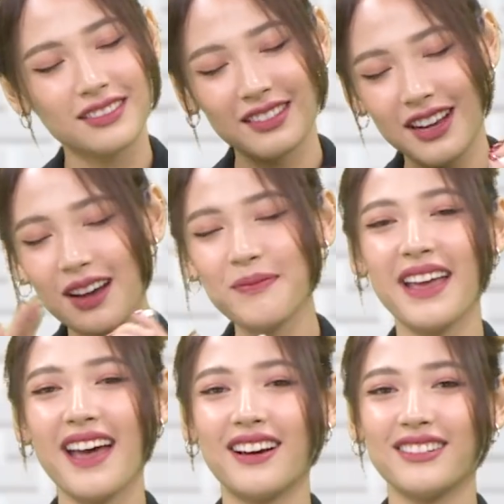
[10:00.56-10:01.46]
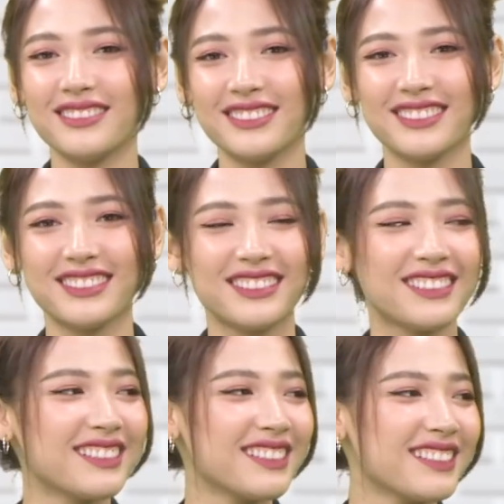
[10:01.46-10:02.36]
vậy là, vậy là, là duyên tiền
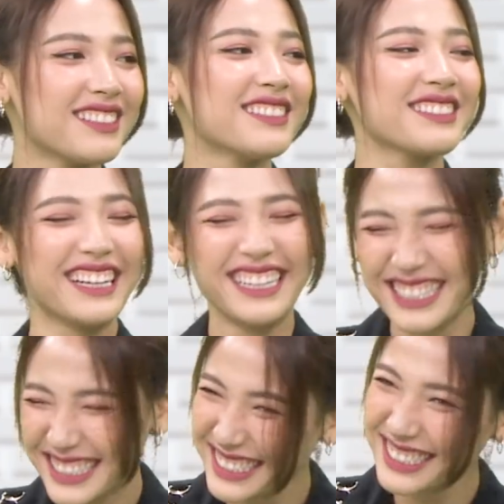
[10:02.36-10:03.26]
định phải không mọi người?